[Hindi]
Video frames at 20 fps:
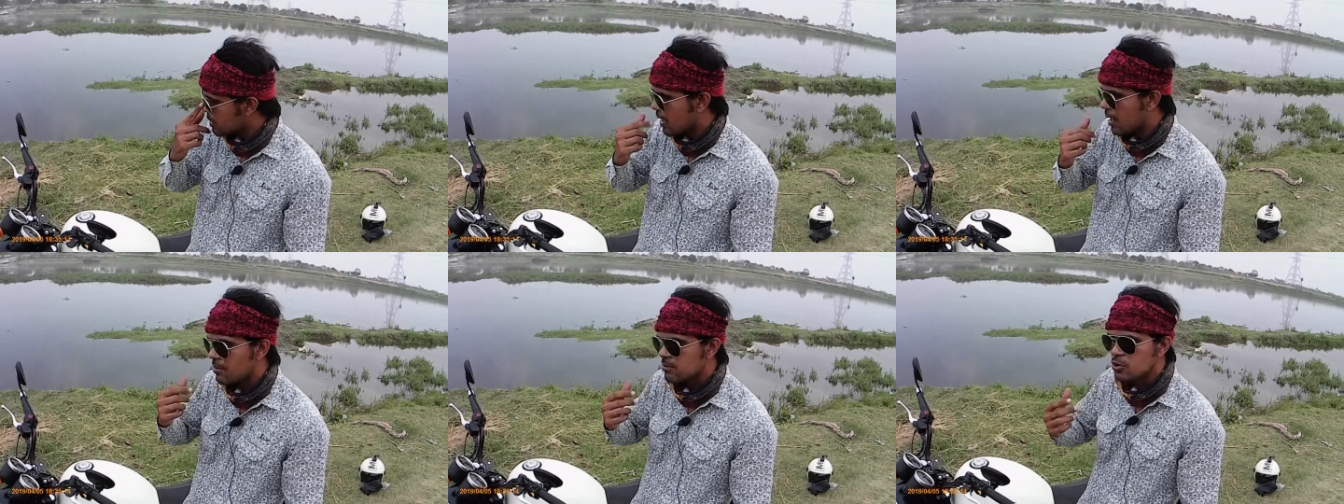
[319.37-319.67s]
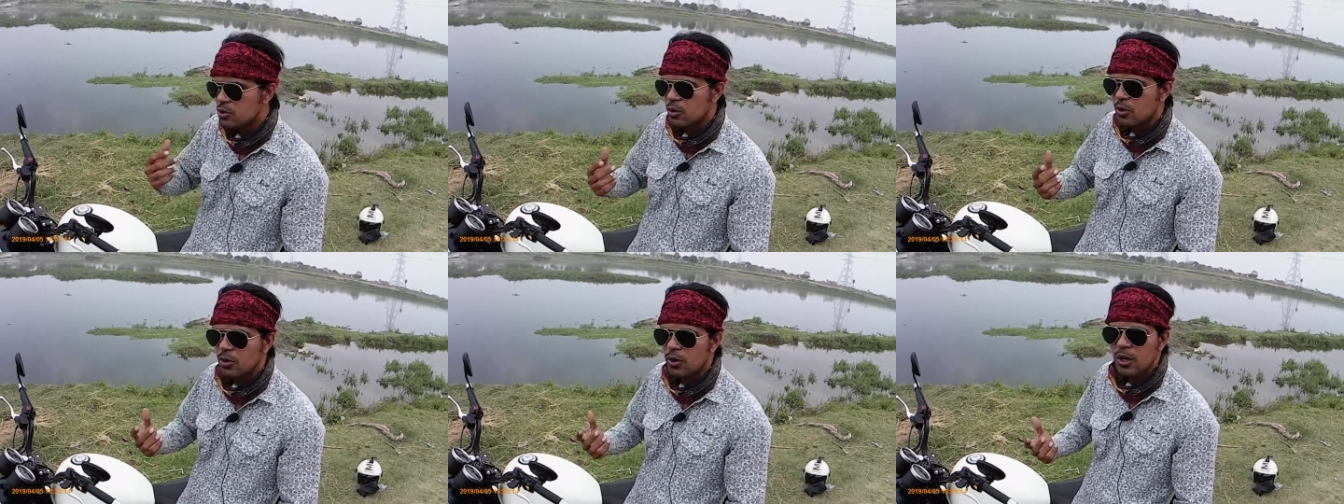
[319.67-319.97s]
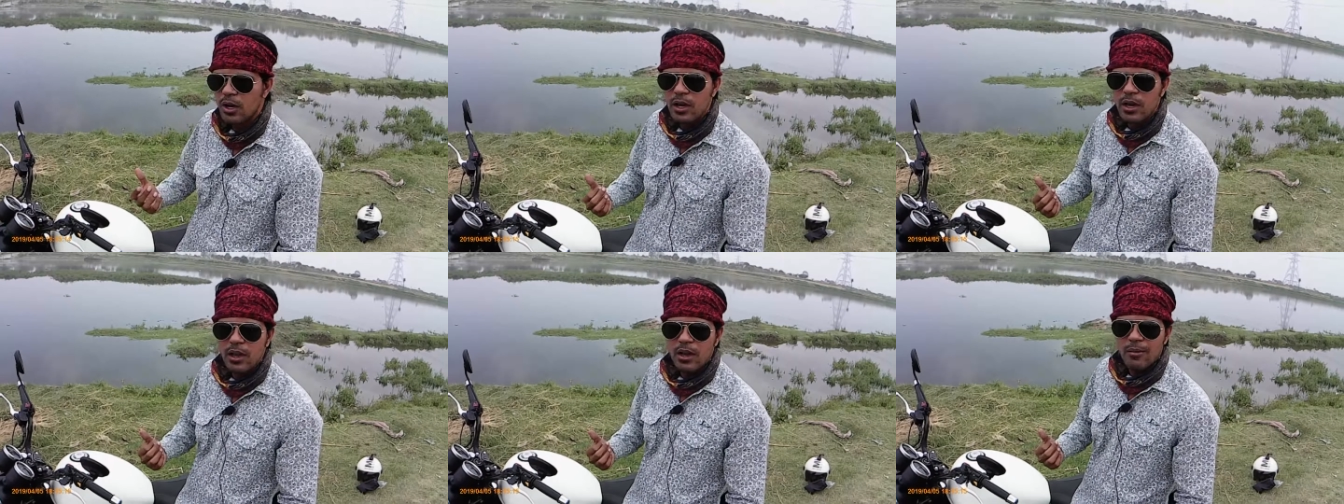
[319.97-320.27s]
टाइम जो
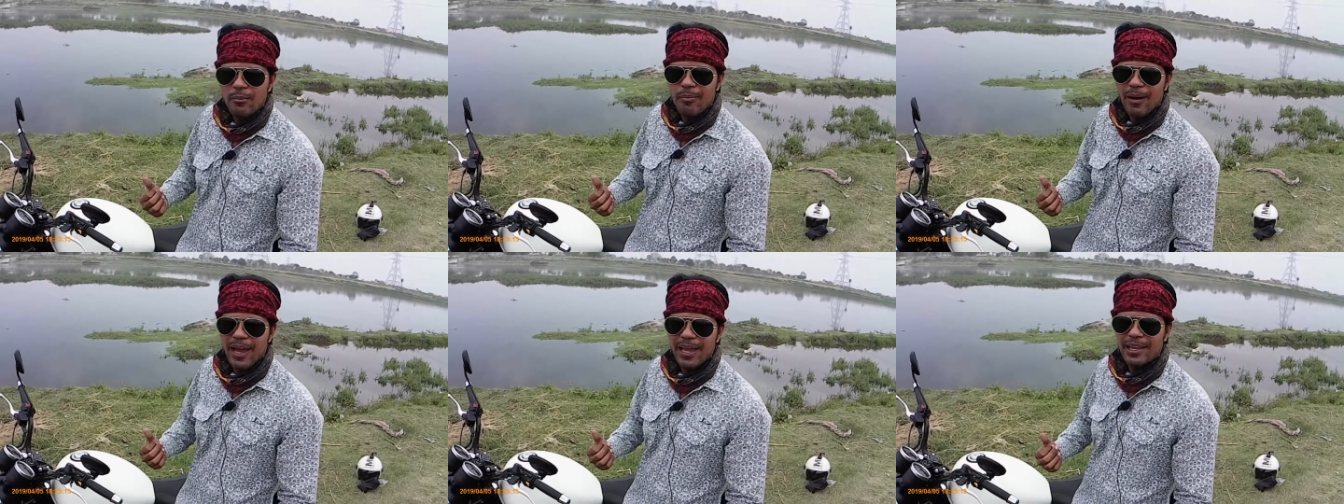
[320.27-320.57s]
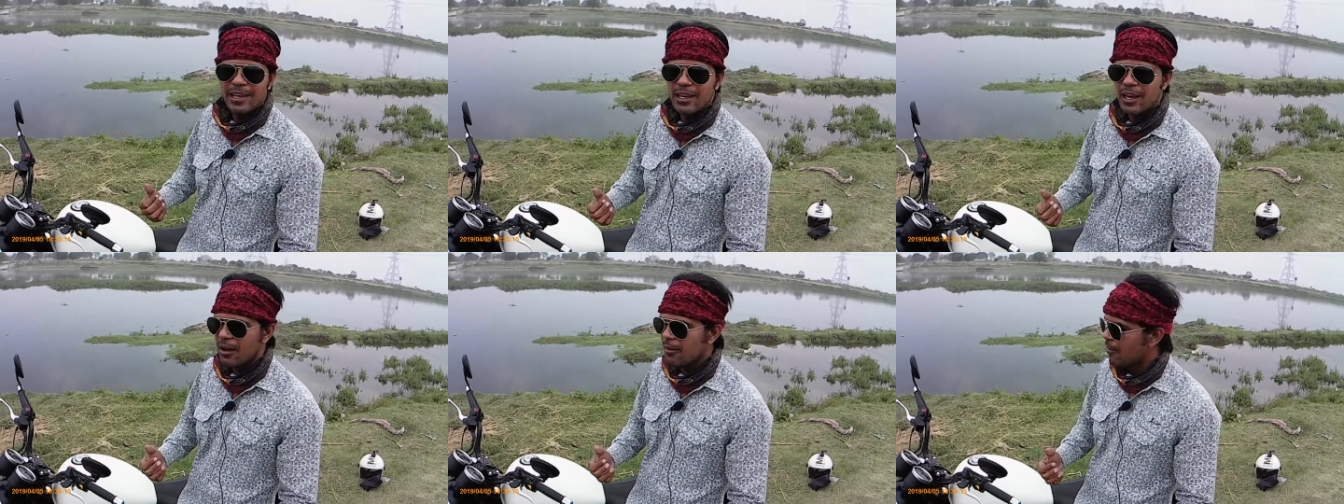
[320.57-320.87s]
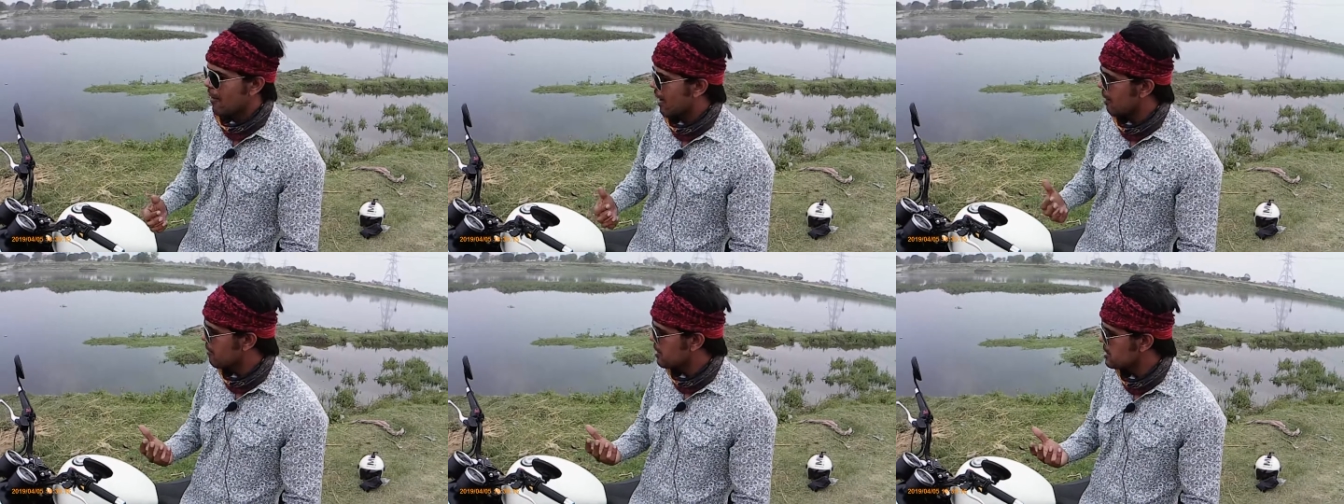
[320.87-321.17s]
बाइक का
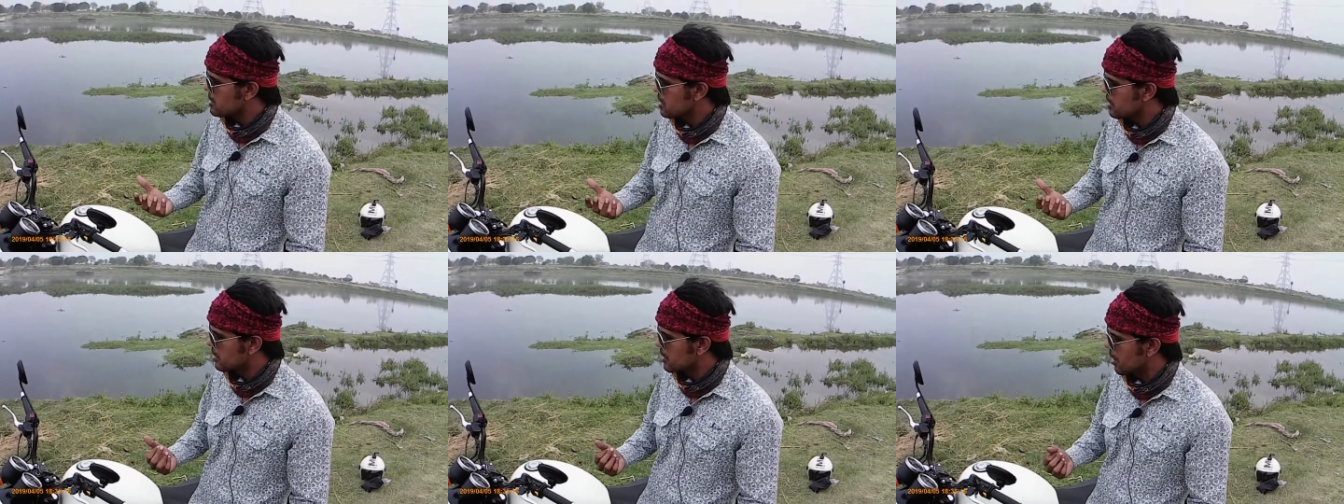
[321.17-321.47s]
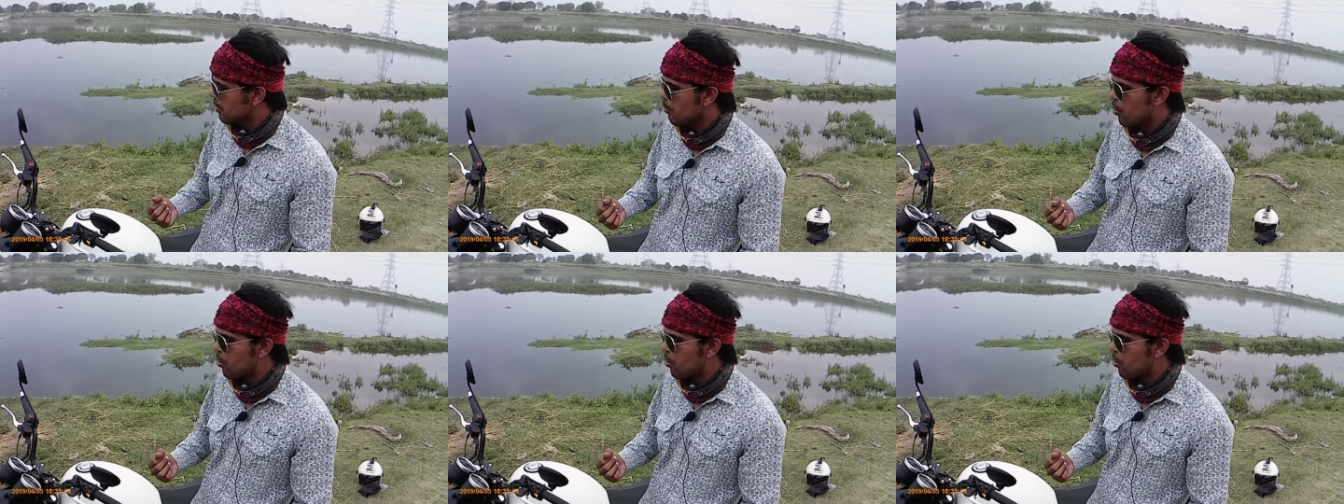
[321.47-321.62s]
वाइब्रेशन था